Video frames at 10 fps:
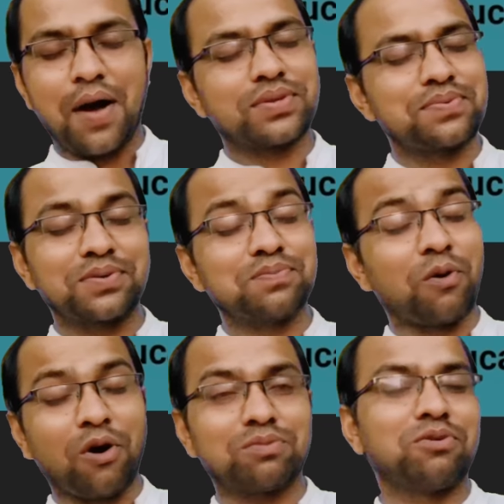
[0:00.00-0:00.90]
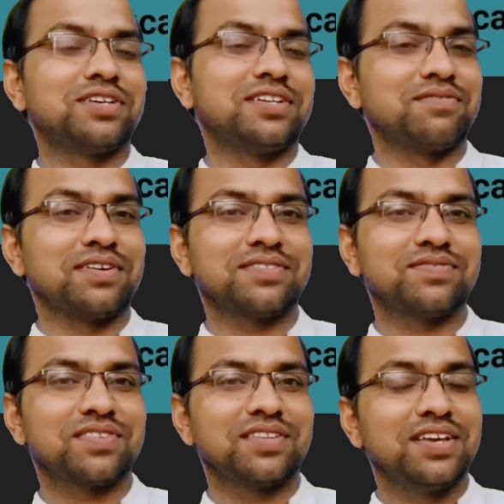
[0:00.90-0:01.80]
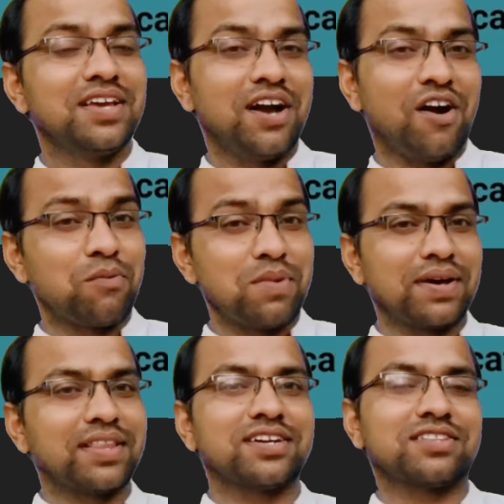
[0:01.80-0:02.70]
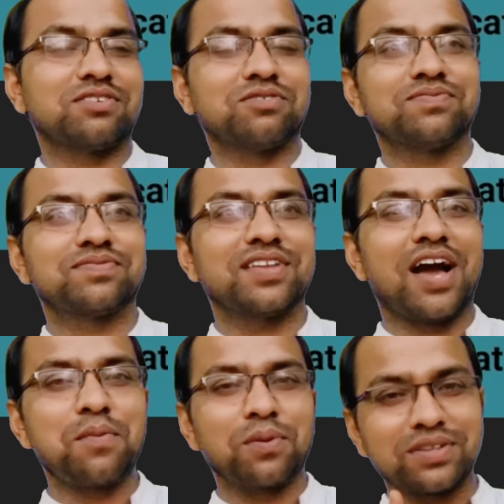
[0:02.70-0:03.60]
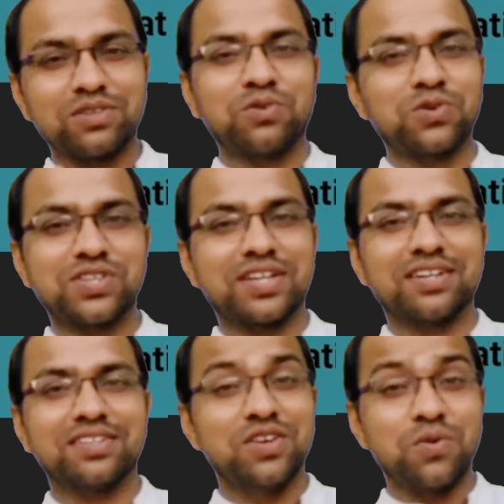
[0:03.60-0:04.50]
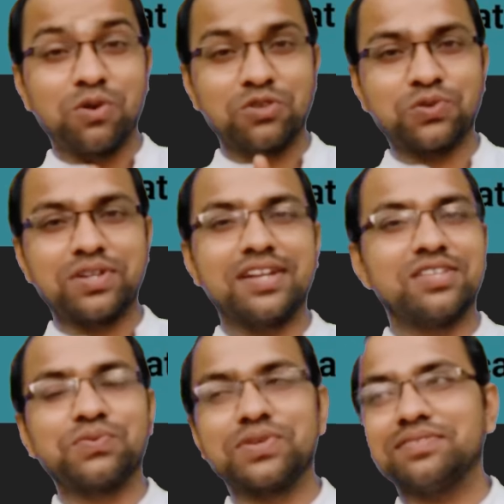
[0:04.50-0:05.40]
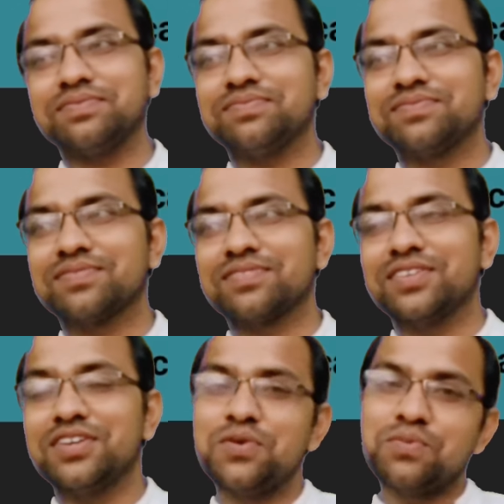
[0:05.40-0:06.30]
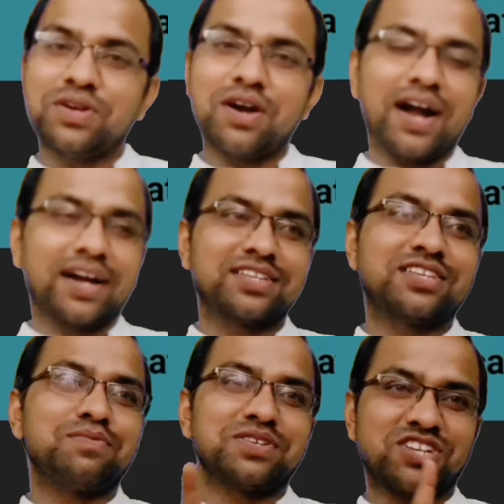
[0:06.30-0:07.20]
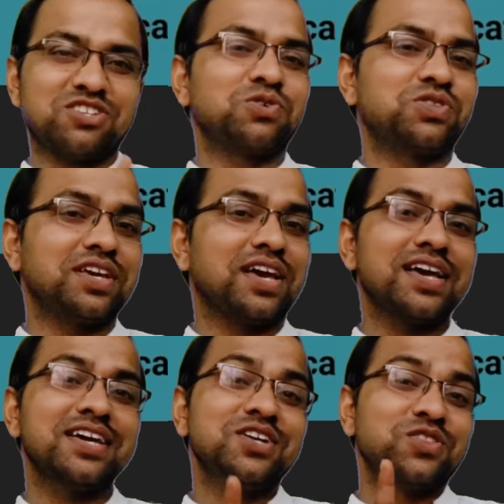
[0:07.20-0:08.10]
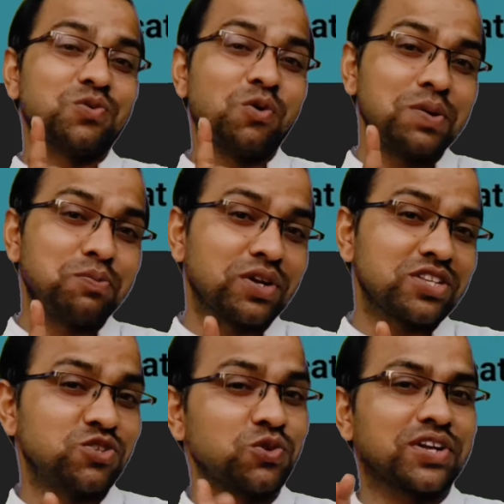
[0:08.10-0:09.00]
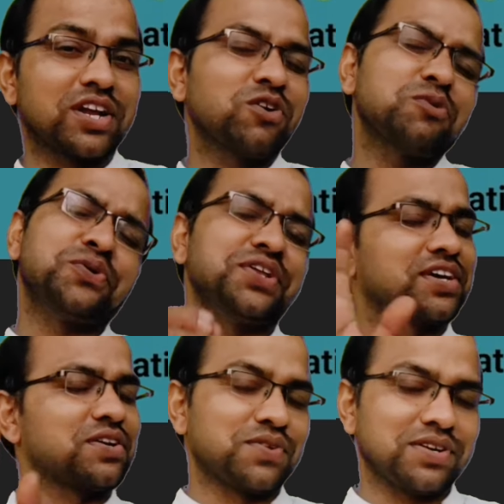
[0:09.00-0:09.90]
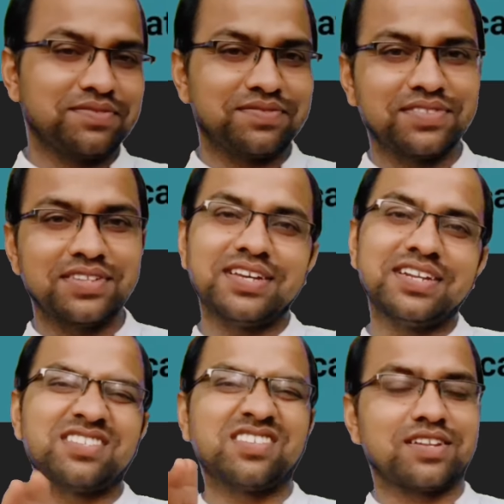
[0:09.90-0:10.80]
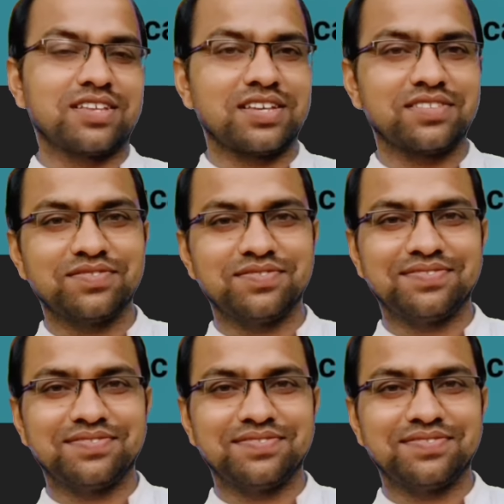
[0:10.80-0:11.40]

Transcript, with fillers: आप सभी को बहुत बहुत धन्यवाद और मैं वादा करता हूँ आप लोग का जो कोर्स है ना वो छूटने नहीं दूँगा अगर सिलेबस चेंज होती है तो वो भी पूरा श्योर कराऊँगा और फ्री कराऊँगा निश्चित रहिए